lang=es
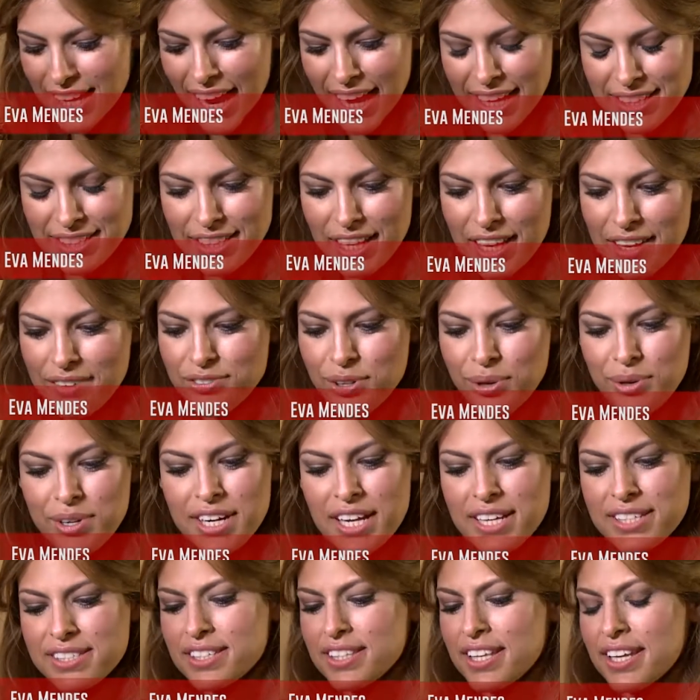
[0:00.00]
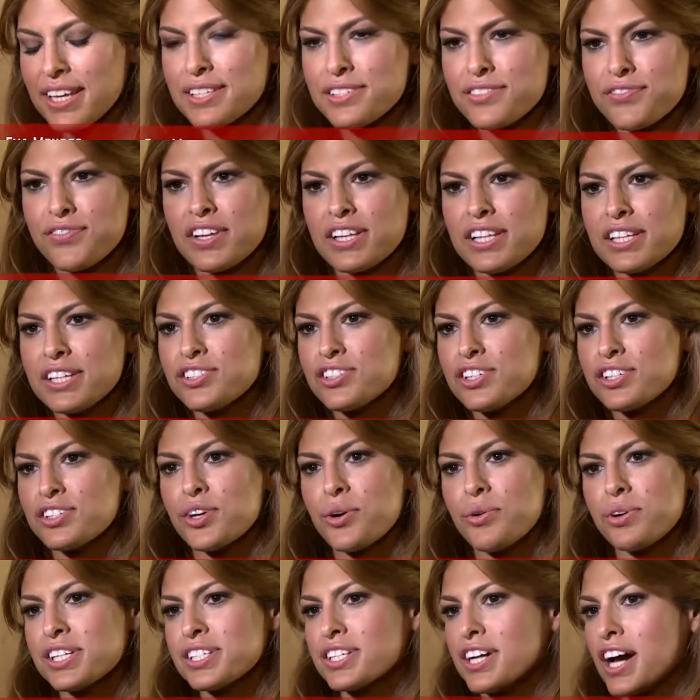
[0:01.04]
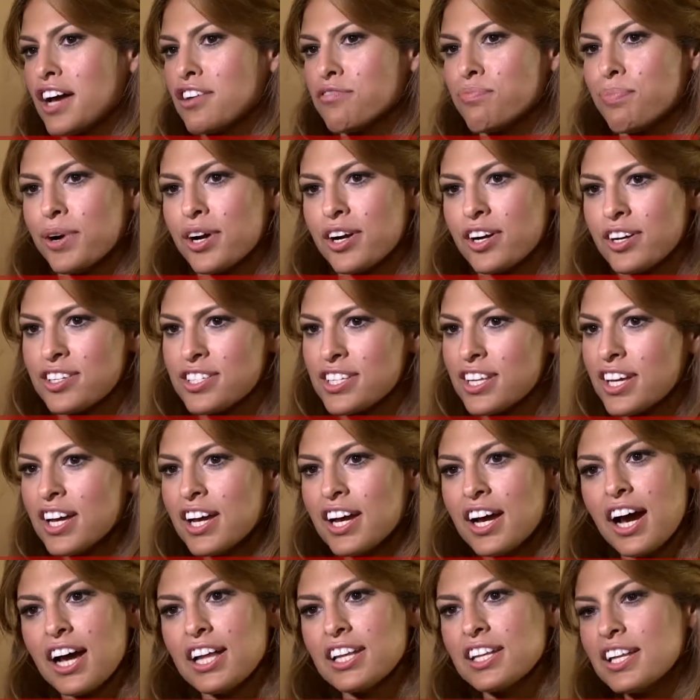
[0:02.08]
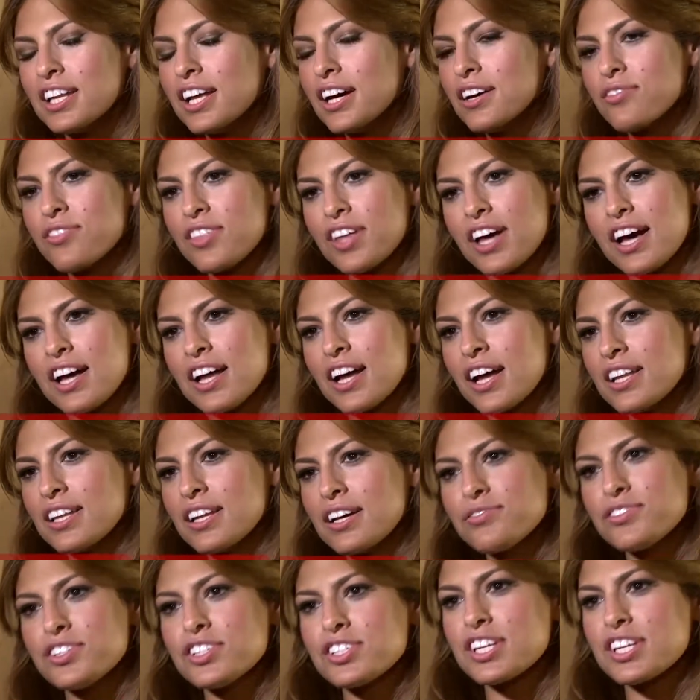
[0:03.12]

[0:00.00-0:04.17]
La actriz norteamericana de padres cubanos Eva Méndez nació el 5 de